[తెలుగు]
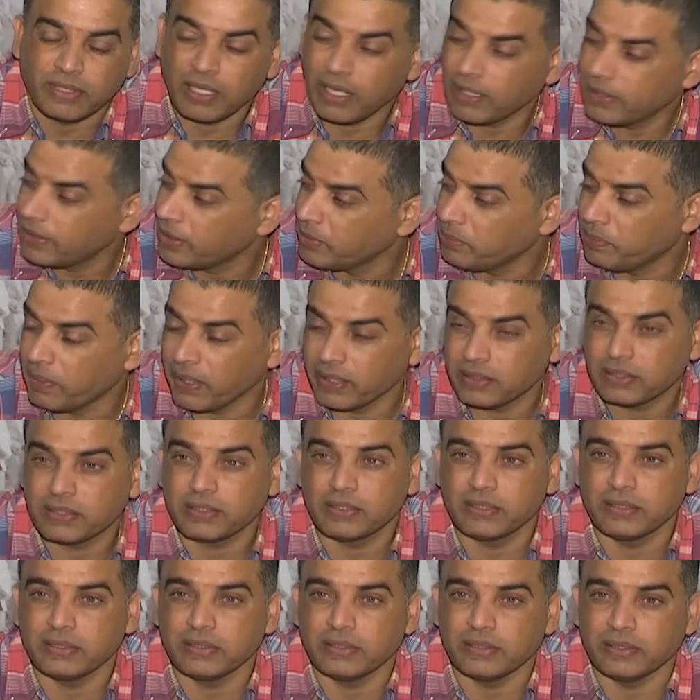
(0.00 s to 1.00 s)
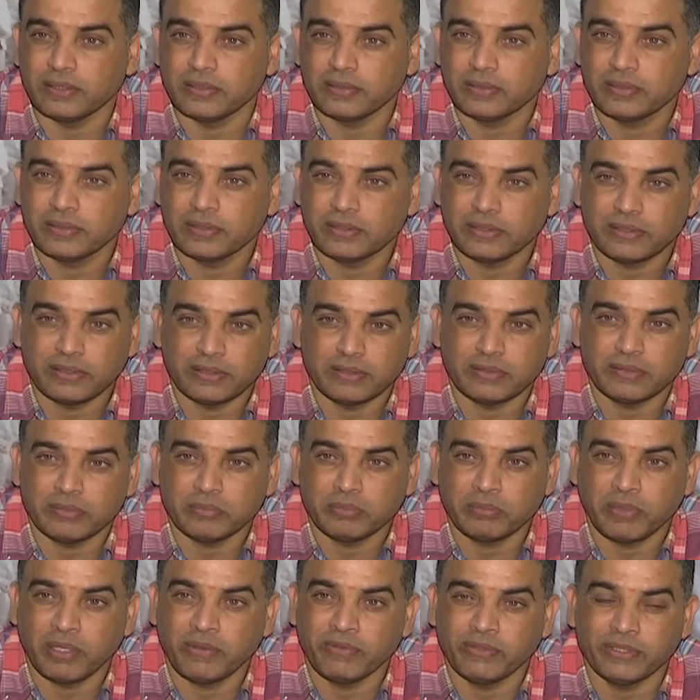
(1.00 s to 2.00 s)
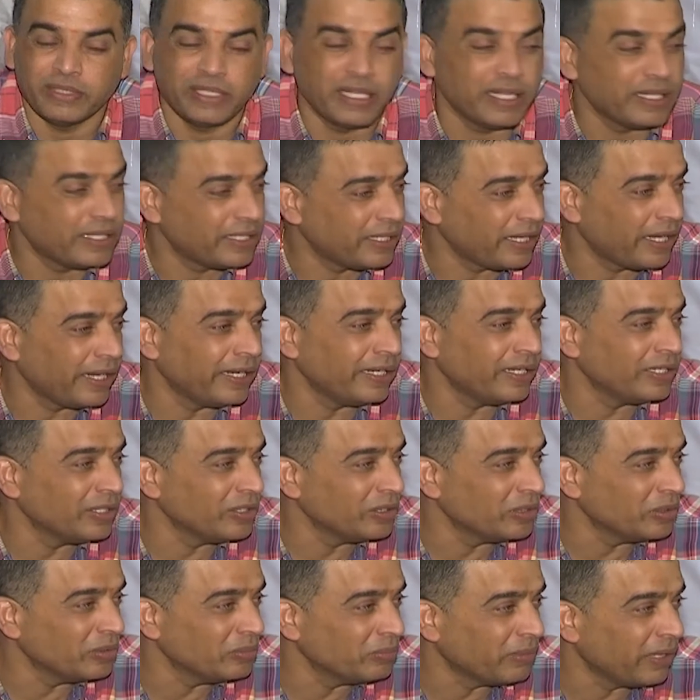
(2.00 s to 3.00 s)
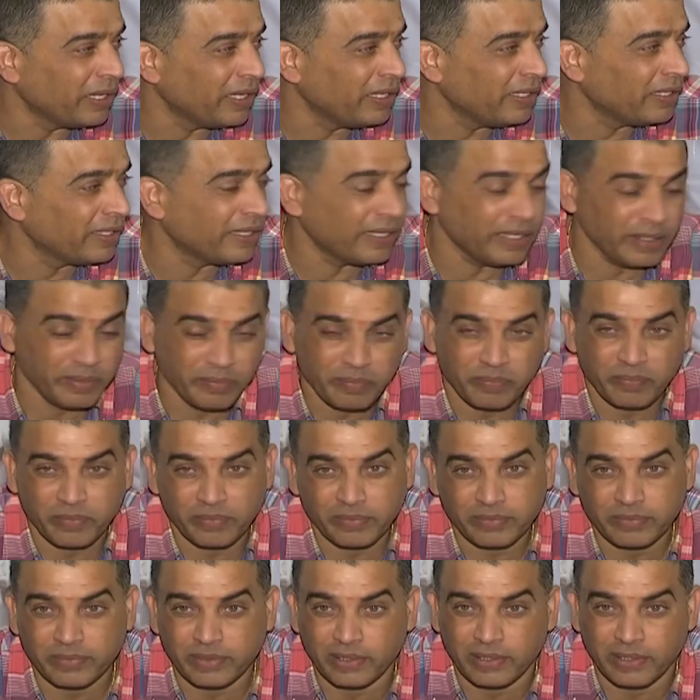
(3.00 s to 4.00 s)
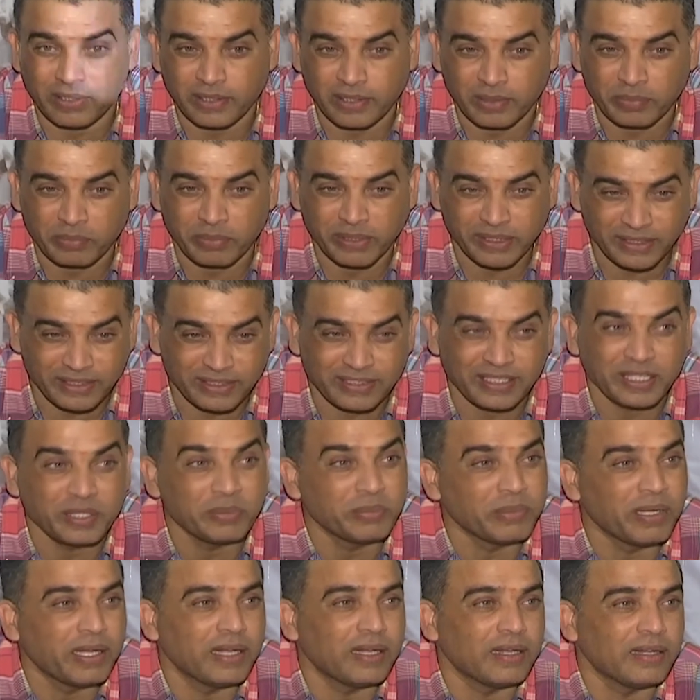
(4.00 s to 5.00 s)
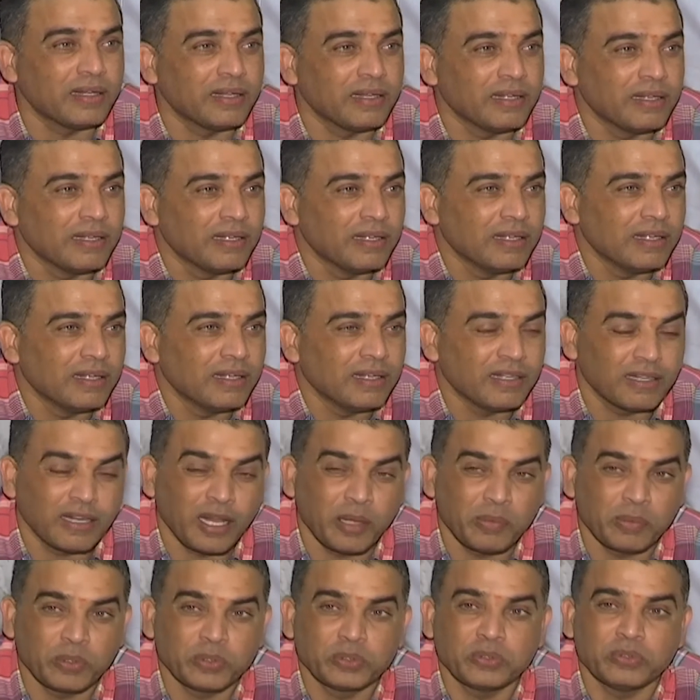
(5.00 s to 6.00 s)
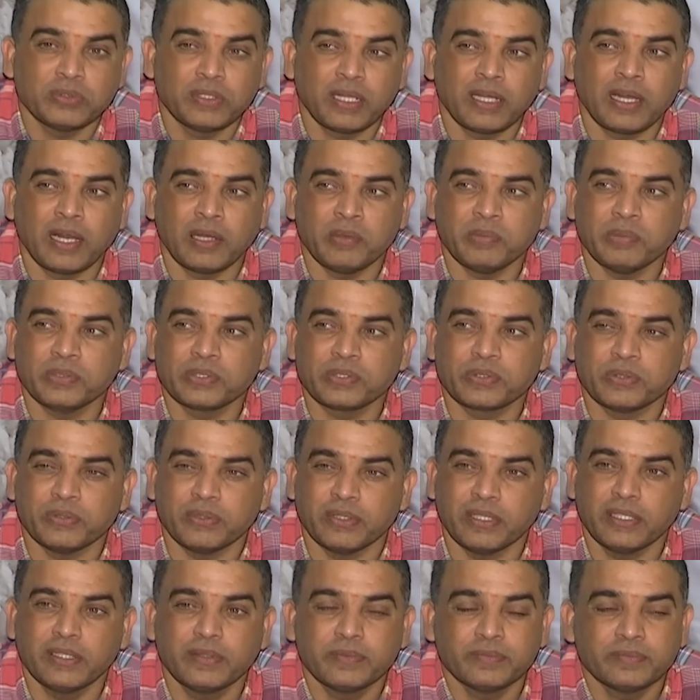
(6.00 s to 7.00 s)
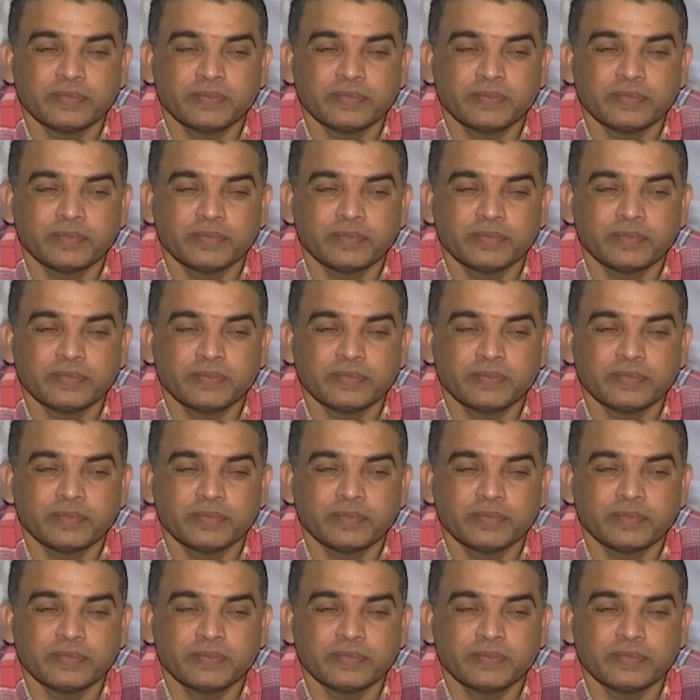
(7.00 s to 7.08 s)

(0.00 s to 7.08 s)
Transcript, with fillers: ఆల్ ది బెస్ట్ మా విజయ్కి అండ్ మహికి మంచి సినిమా రాబోతుందని అనిపిస్తుంది